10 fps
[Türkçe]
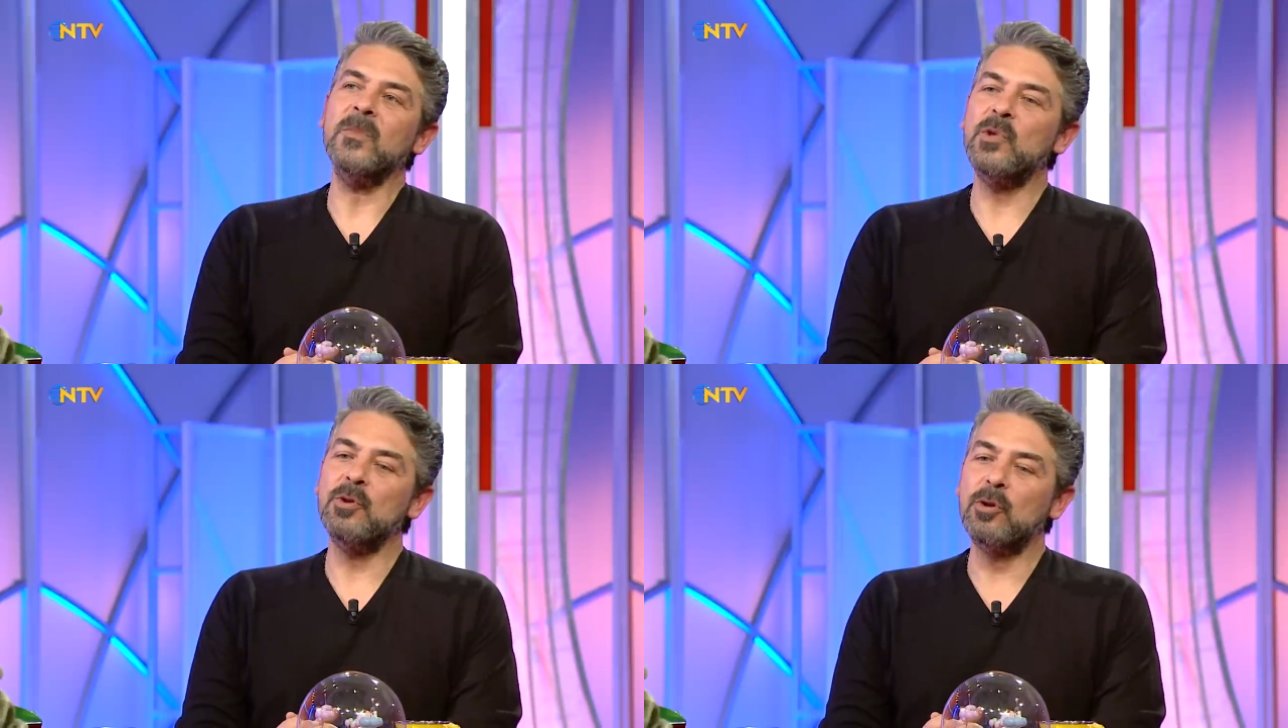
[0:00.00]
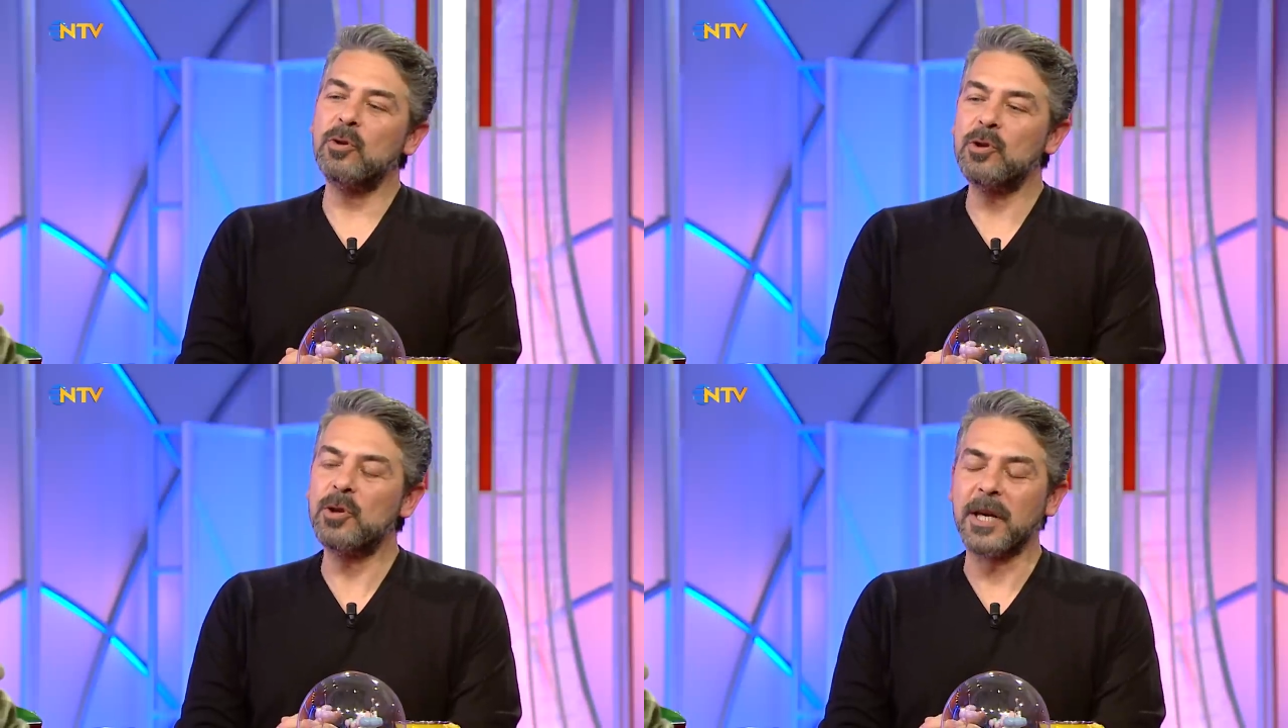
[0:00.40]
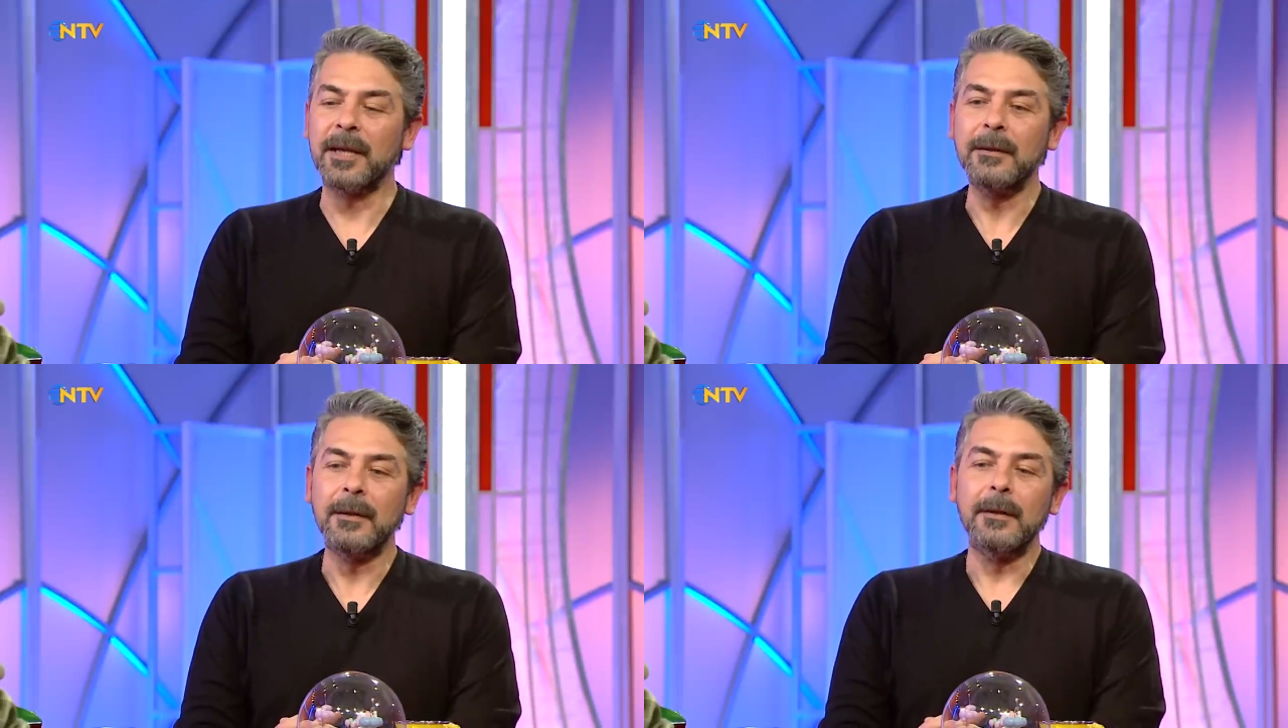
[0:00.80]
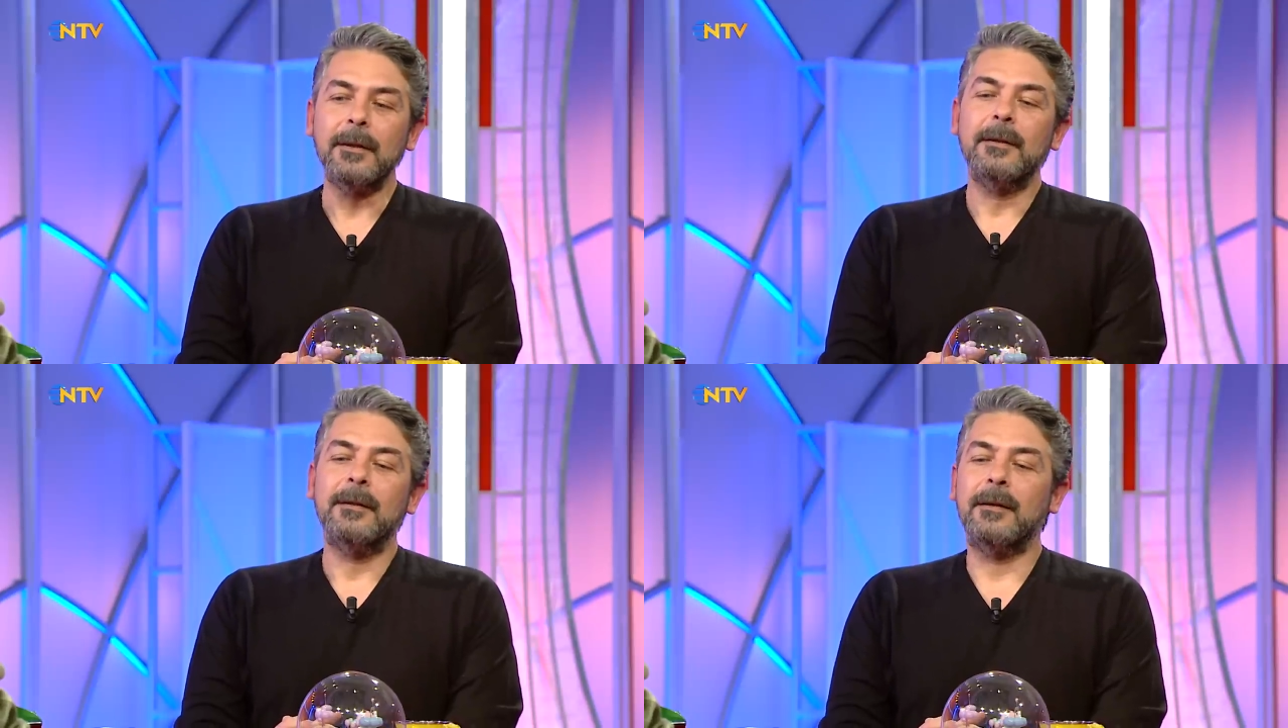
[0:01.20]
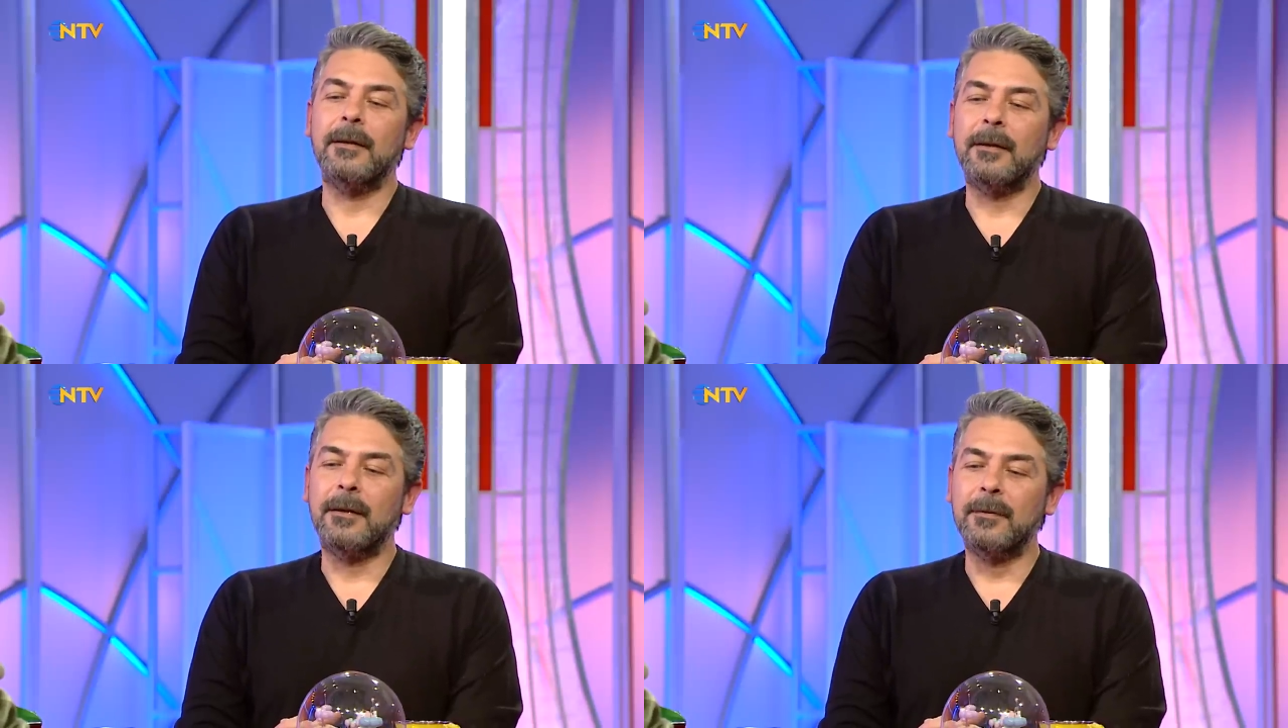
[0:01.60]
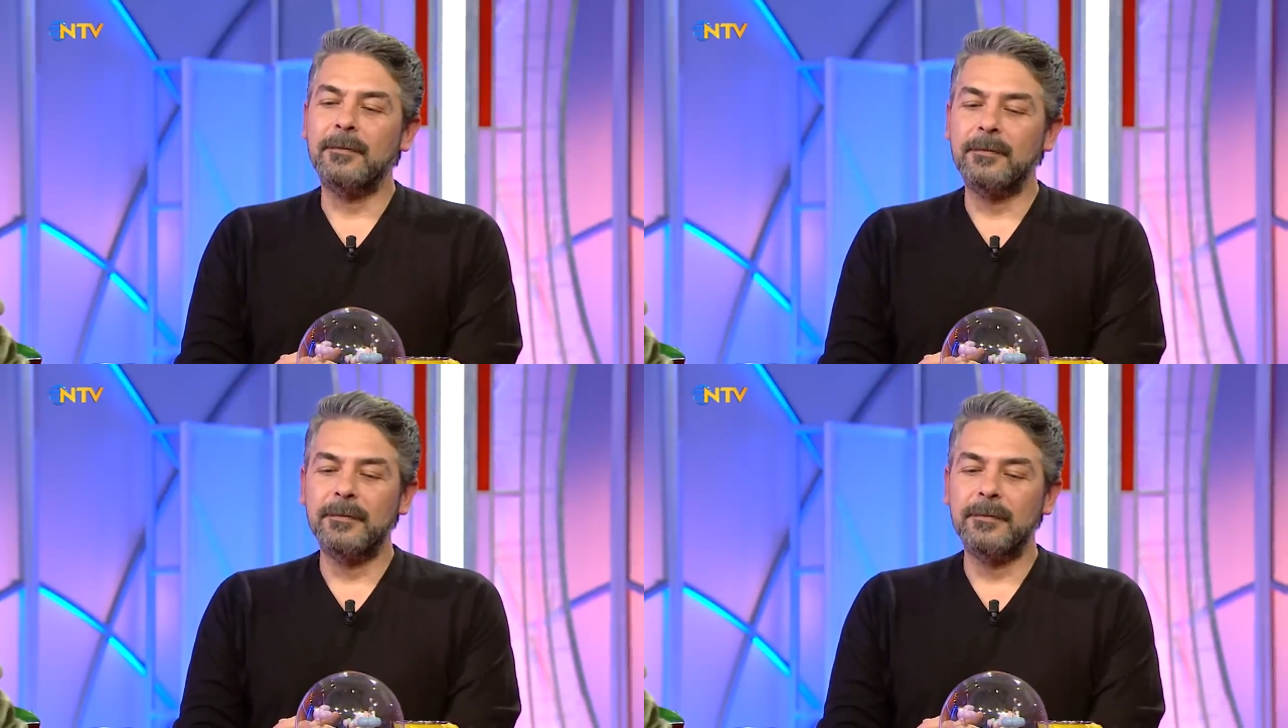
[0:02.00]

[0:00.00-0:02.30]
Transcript: Çünkü küçükken e,